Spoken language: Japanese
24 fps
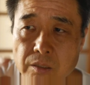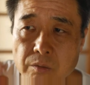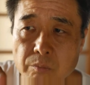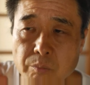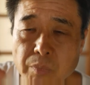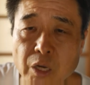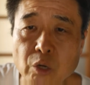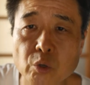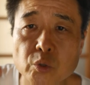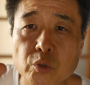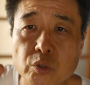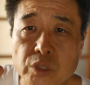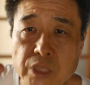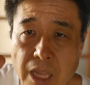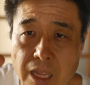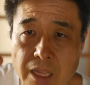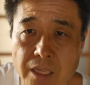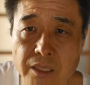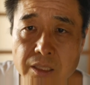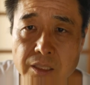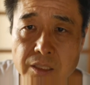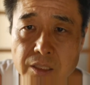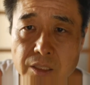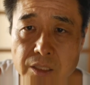誠
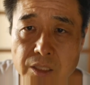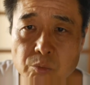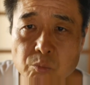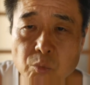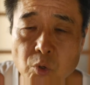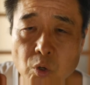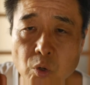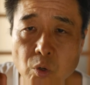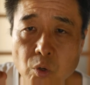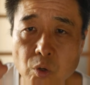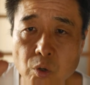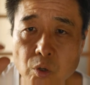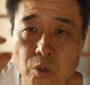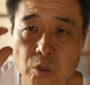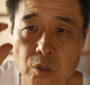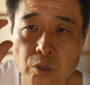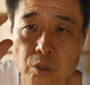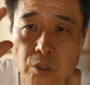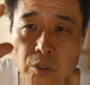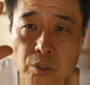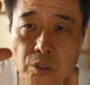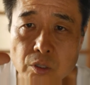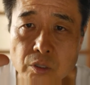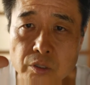さんにも
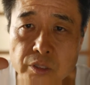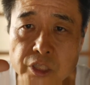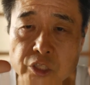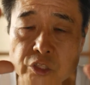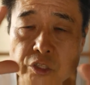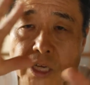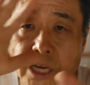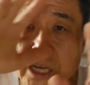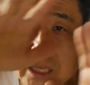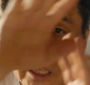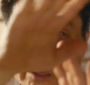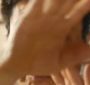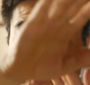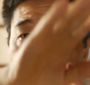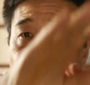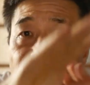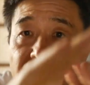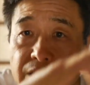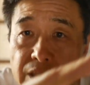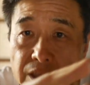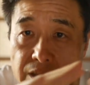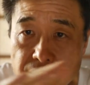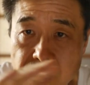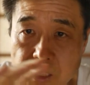肉眼で見
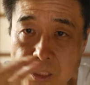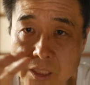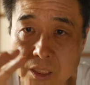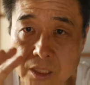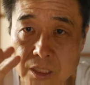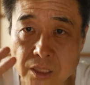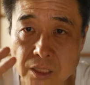ましたし